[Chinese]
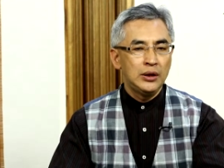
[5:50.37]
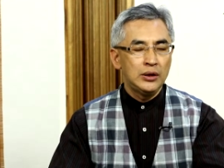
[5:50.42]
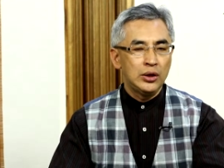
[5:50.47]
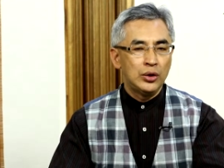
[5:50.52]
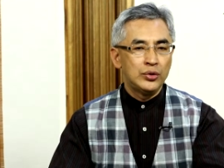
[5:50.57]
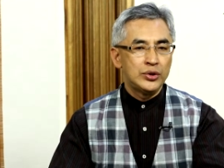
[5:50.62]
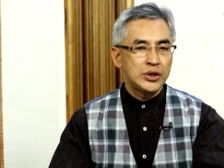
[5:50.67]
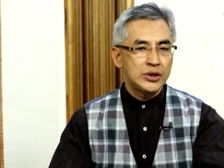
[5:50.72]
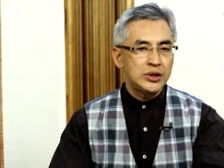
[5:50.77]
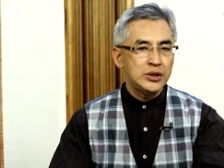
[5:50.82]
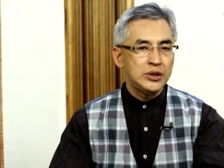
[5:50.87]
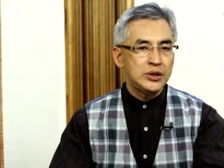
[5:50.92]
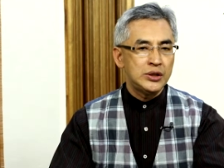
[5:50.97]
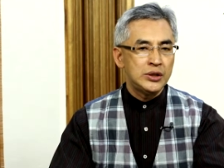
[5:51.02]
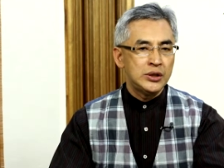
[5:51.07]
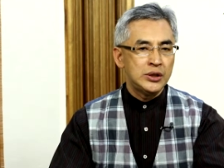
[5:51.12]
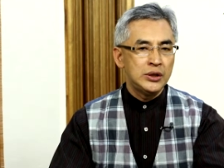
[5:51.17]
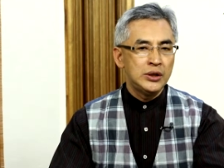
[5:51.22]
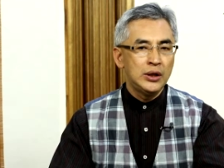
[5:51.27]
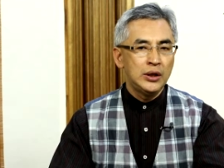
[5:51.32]
有些信
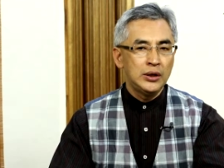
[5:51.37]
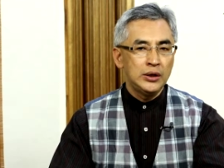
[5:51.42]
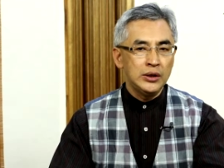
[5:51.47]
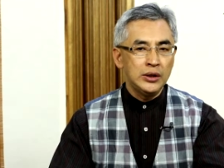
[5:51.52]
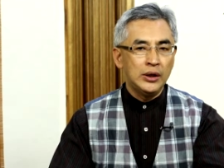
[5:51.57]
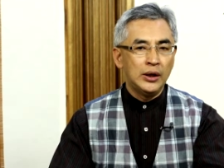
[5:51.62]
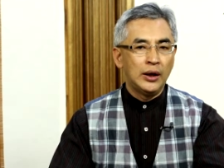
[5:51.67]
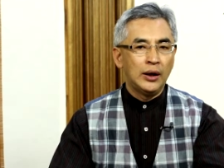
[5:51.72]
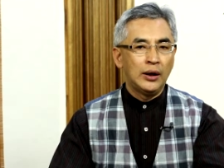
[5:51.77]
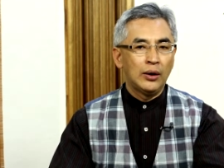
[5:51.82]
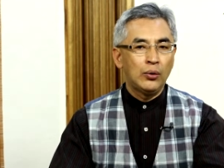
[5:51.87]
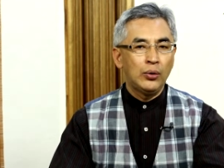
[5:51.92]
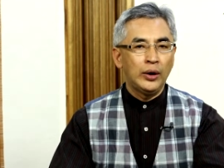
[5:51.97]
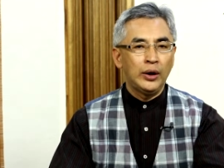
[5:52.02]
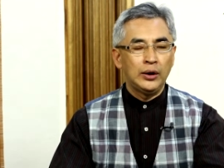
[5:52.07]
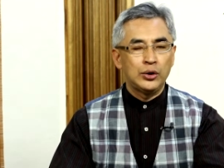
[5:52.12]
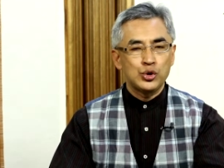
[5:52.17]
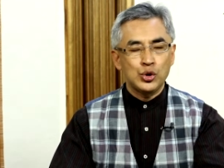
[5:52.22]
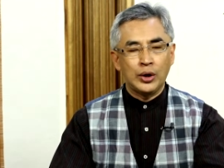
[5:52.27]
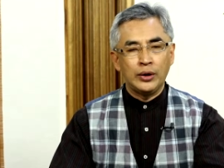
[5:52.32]
息也
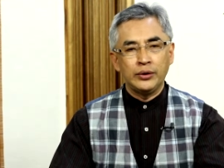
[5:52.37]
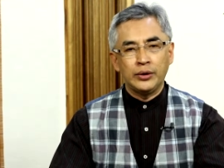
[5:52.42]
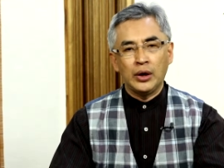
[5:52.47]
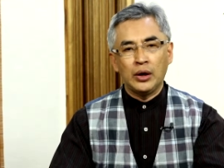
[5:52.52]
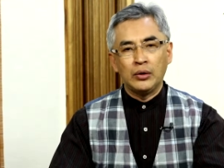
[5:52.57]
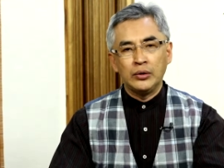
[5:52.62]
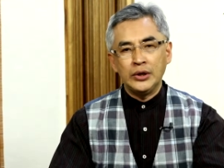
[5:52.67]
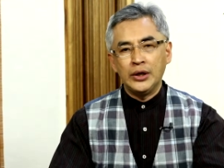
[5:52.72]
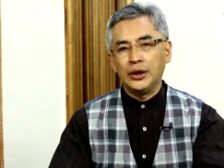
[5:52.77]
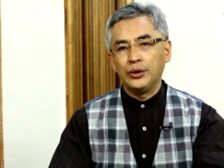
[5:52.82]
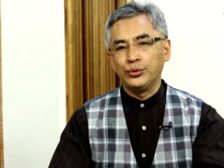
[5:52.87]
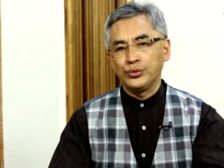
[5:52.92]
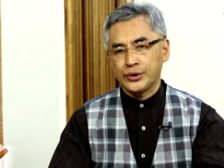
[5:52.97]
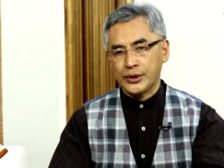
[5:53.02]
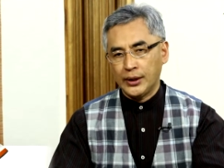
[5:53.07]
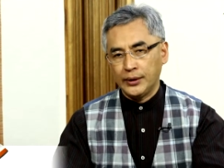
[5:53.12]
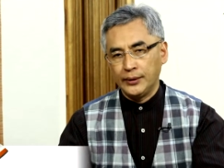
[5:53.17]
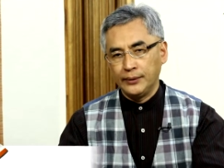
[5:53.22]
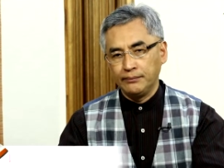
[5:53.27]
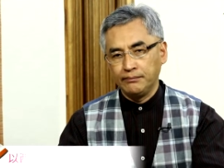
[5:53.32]
会传到耶路
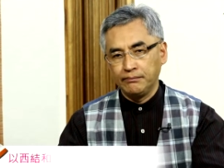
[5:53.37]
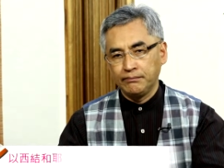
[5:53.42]
撒冷。